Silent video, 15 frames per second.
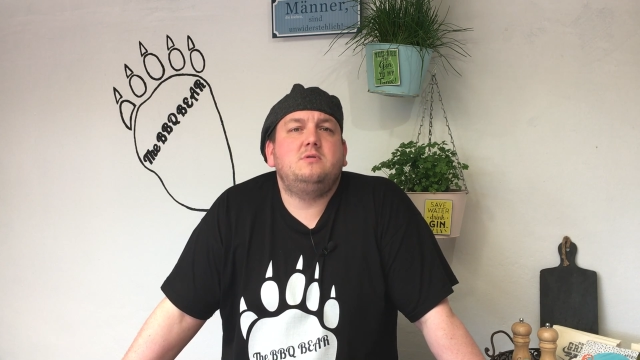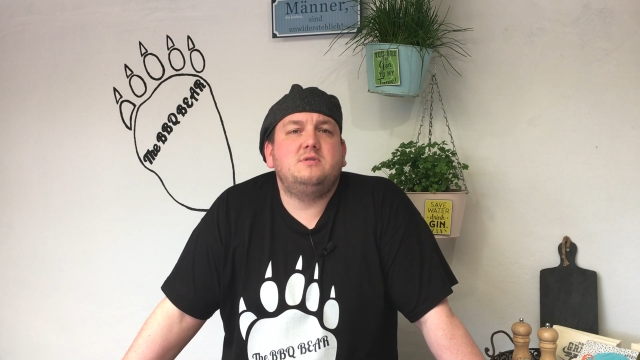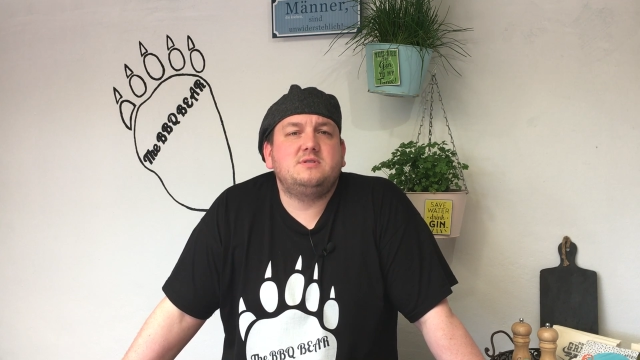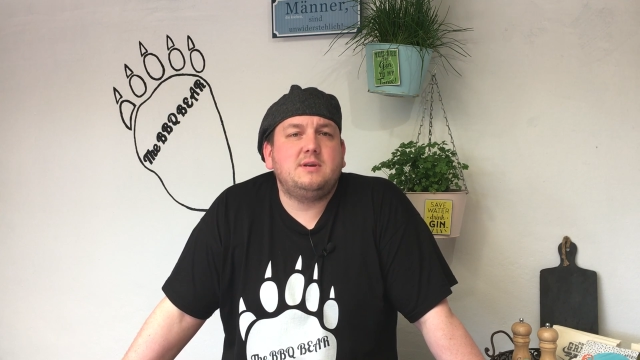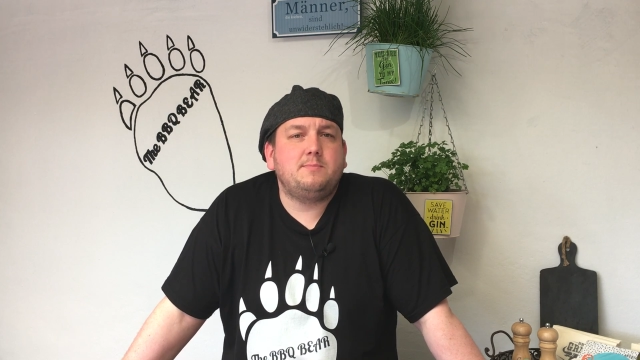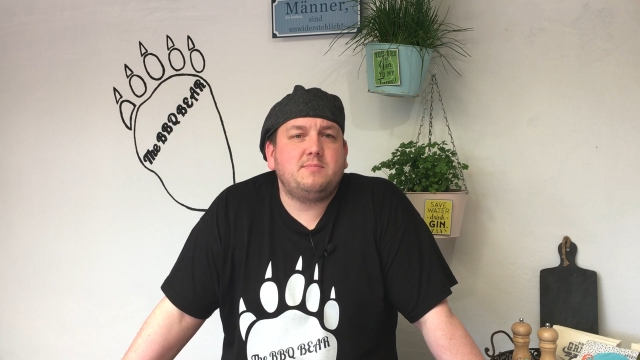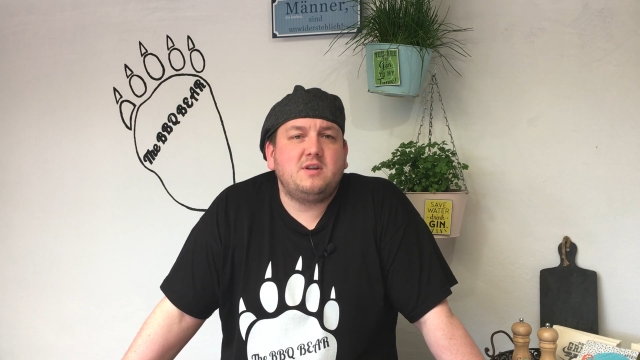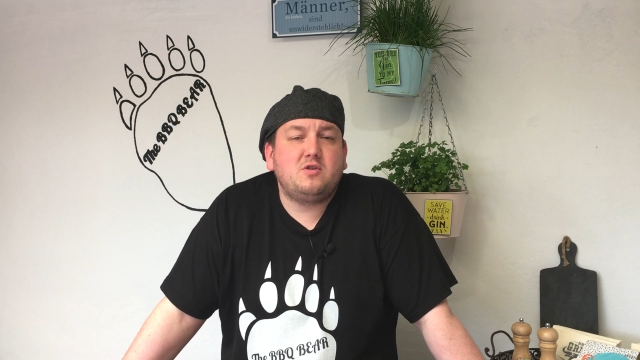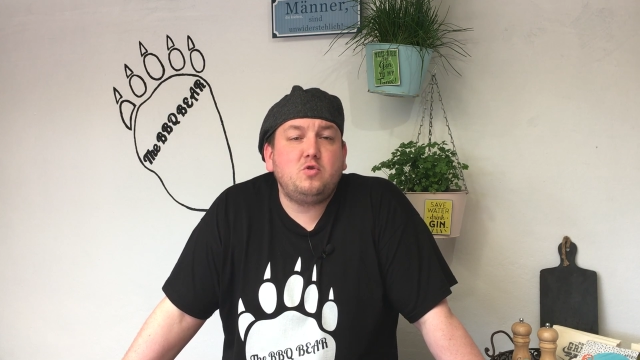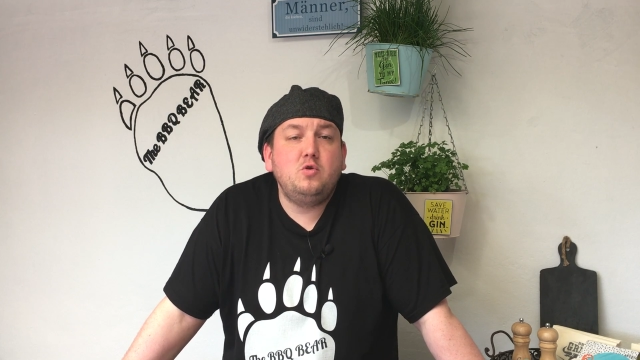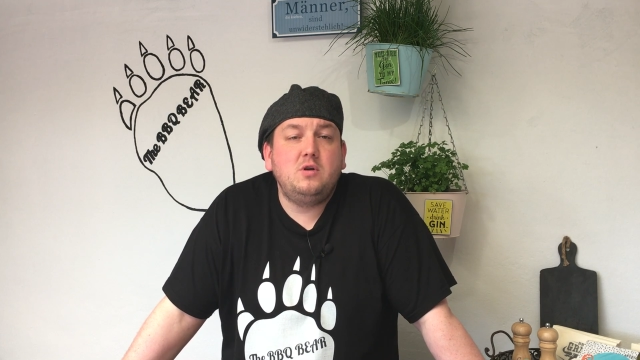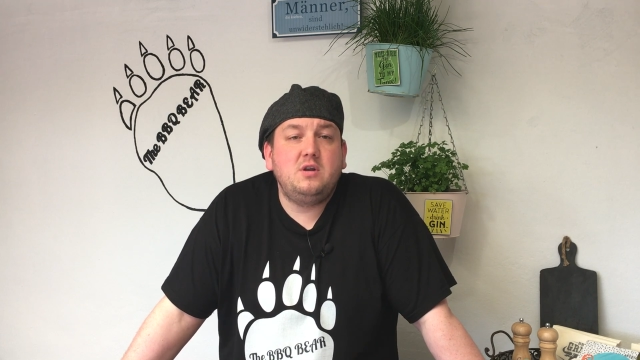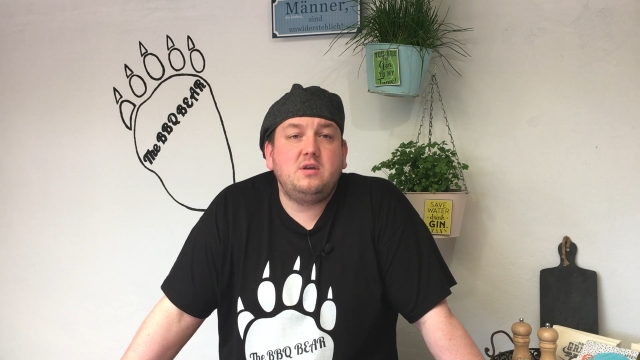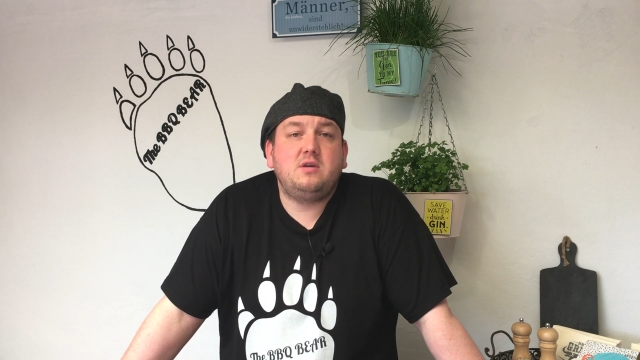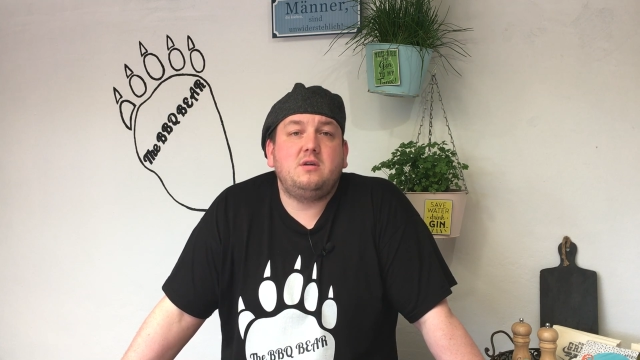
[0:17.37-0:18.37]
Es gibt
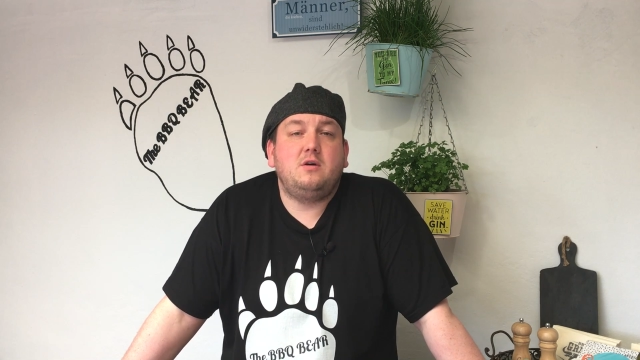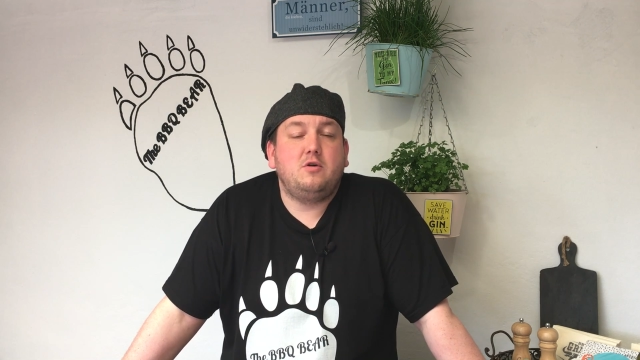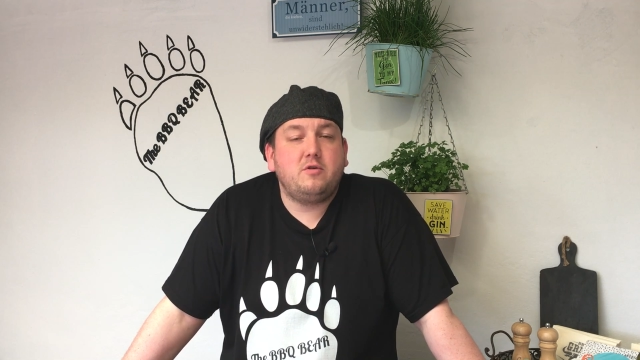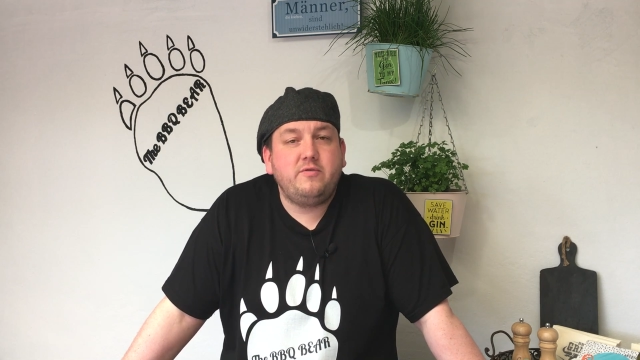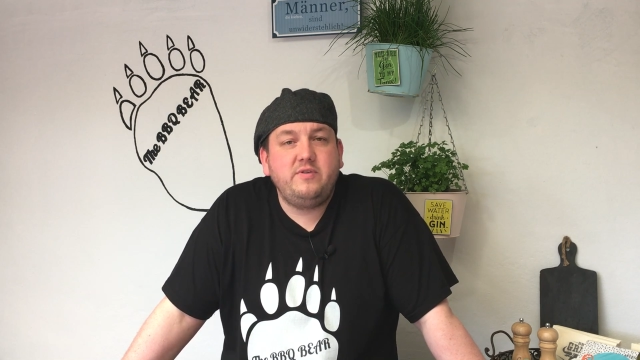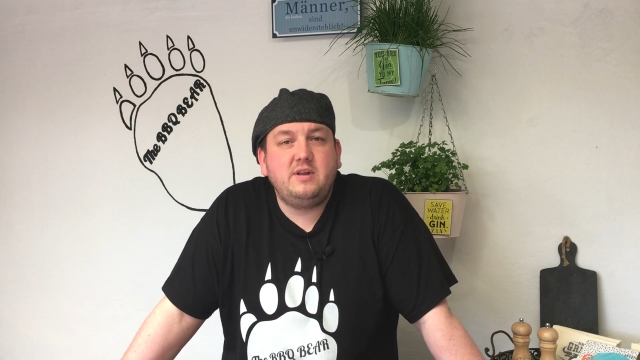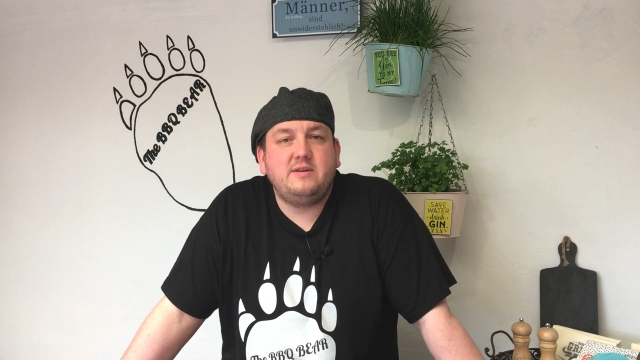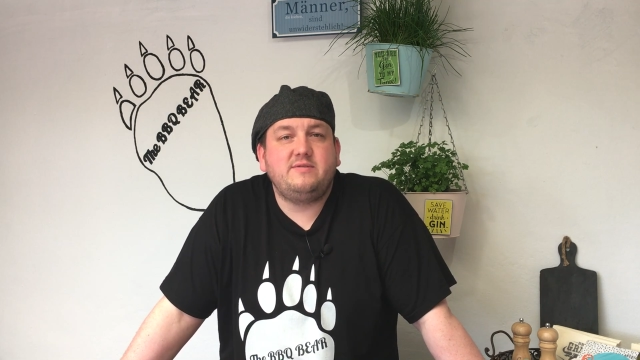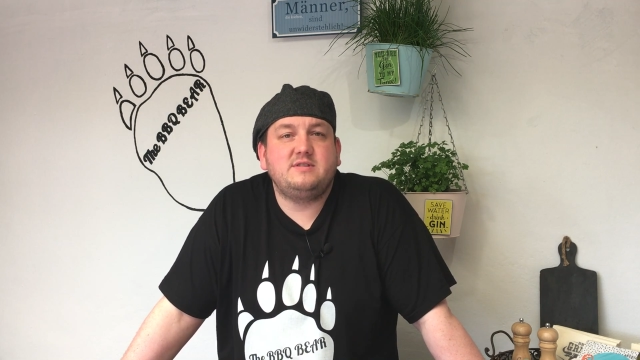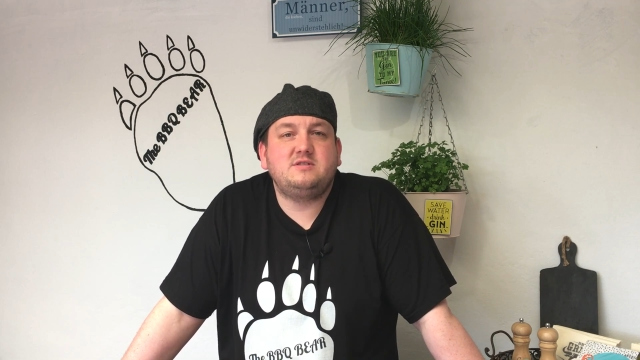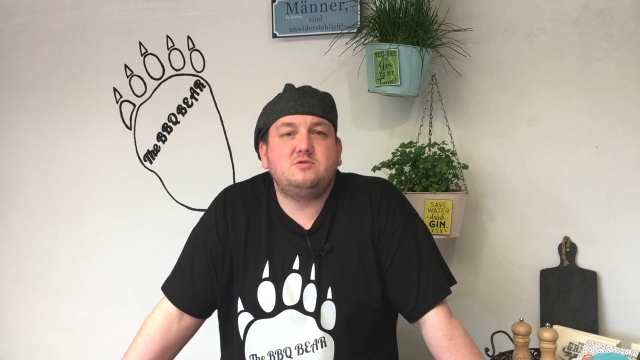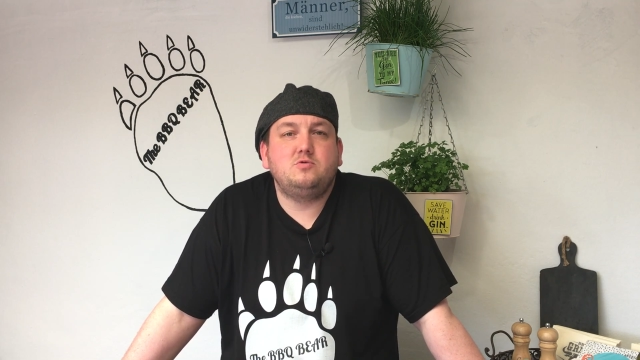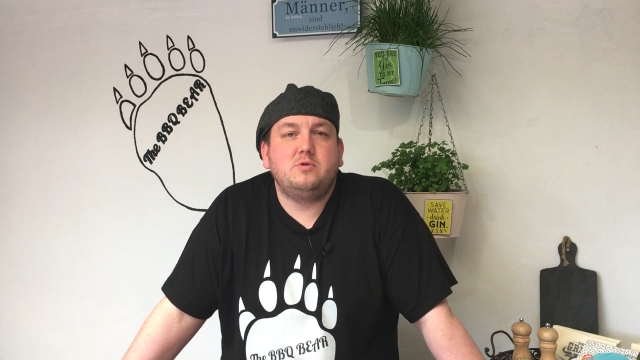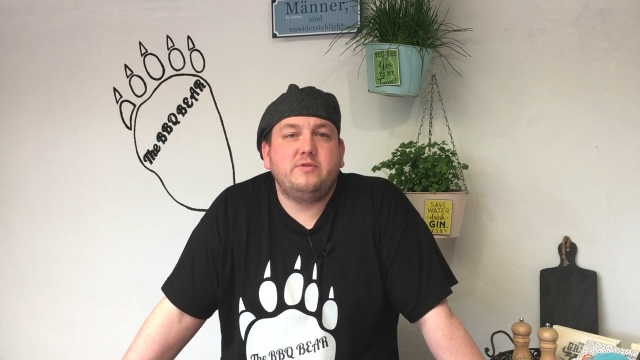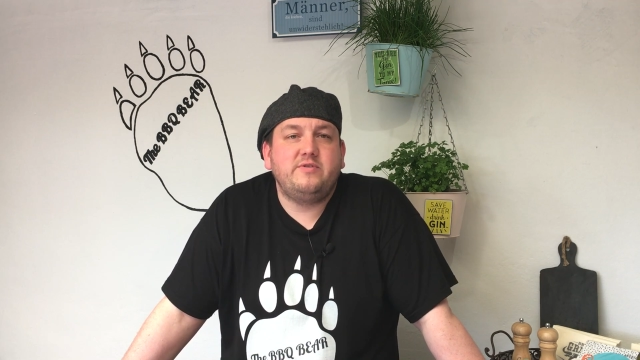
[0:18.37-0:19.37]
natürlich auch wieder
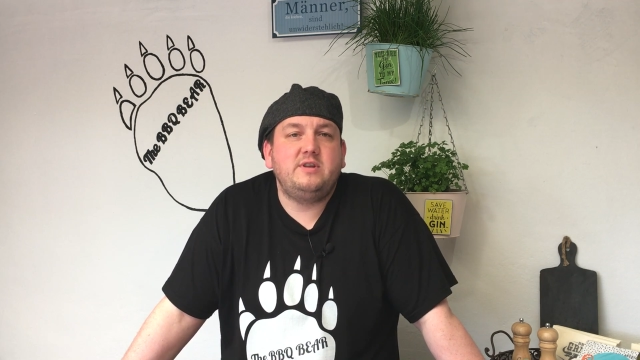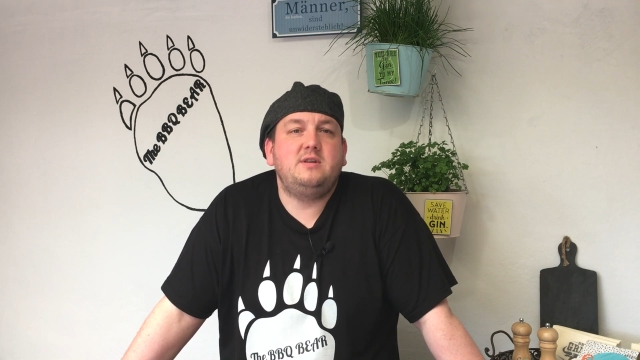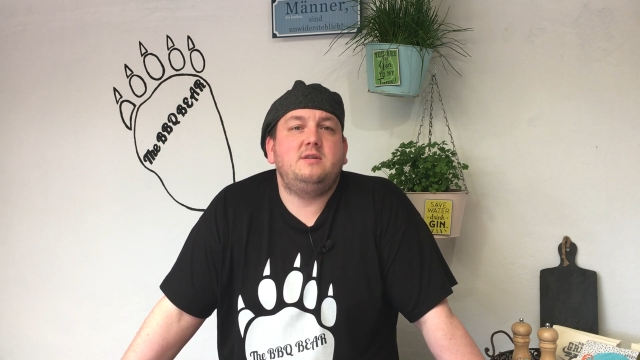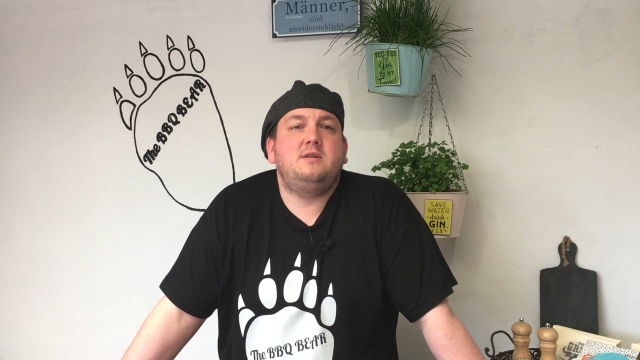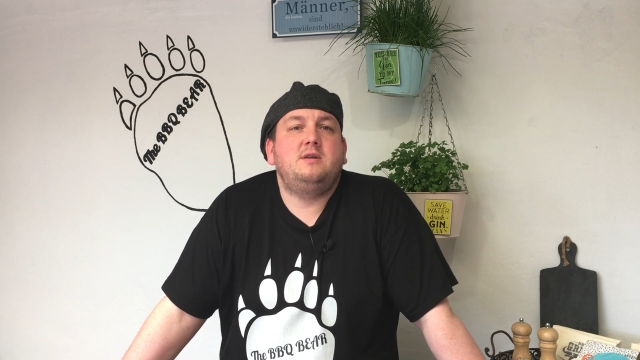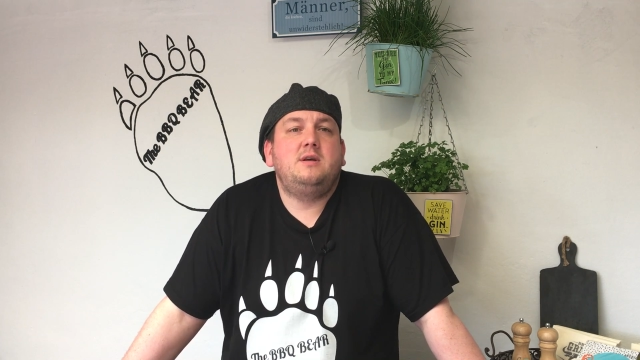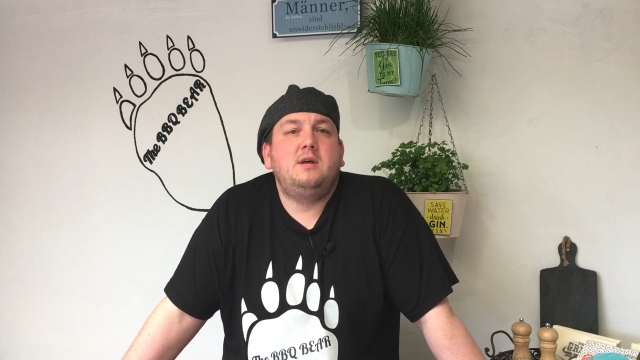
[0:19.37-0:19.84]
was zu gewinnen.